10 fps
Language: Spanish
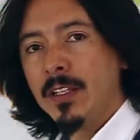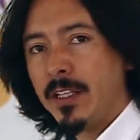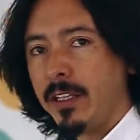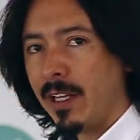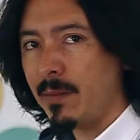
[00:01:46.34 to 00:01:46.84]

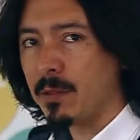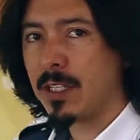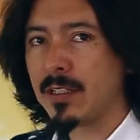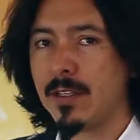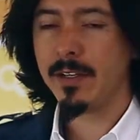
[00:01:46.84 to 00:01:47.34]
si
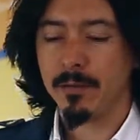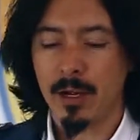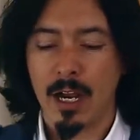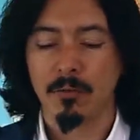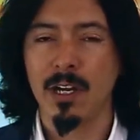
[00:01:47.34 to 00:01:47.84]
tenemos
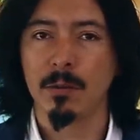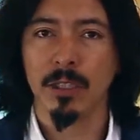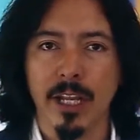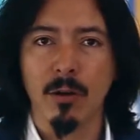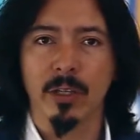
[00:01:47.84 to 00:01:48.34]
alguna
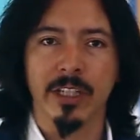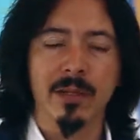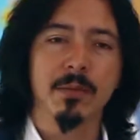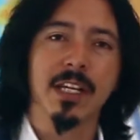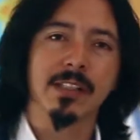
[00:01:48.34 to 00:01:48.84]
botella, lo que
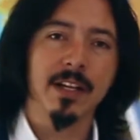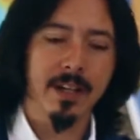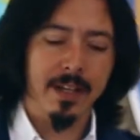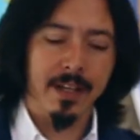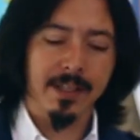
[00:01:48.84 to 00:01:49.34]
tenemos que
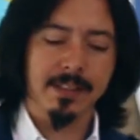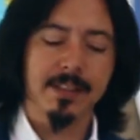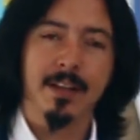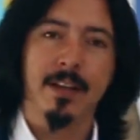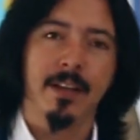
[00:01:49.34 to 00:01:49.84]
hacer es
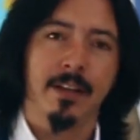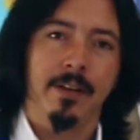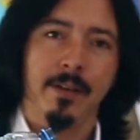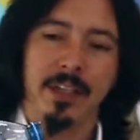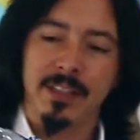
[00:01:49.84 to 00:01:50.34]

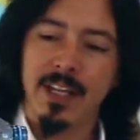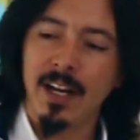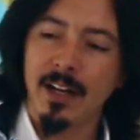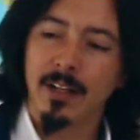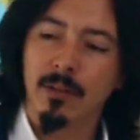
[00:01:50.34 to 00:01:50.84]

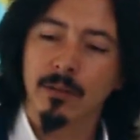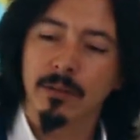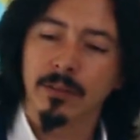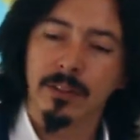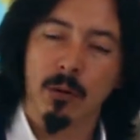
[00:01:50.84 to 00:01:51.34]
estar
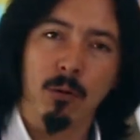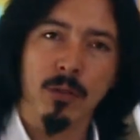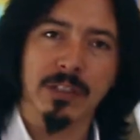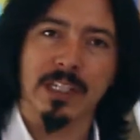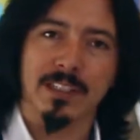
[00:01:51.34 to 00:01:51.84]

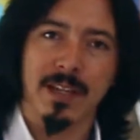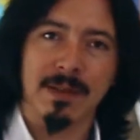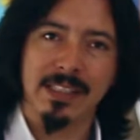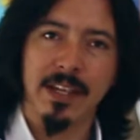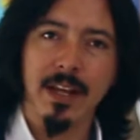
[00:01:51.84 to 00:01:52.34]
seguros de que está
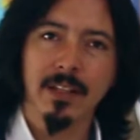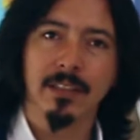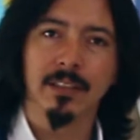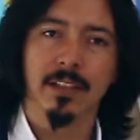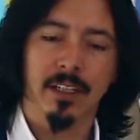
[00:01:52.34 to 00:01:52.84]
vacía.
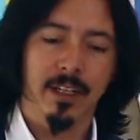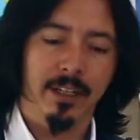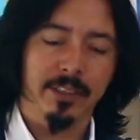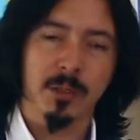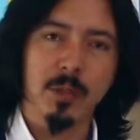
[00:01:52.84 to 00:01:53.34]

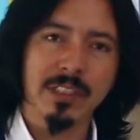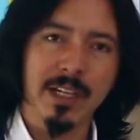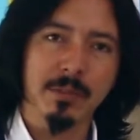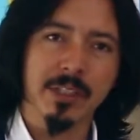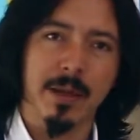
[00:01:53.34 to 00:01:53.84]
Después
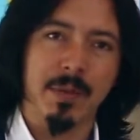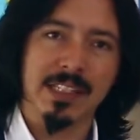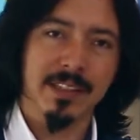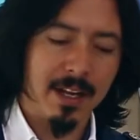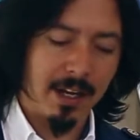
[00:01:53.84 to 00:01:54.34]
tenemos que
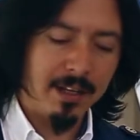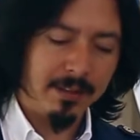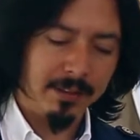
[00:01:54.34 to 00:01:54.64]
aplastarla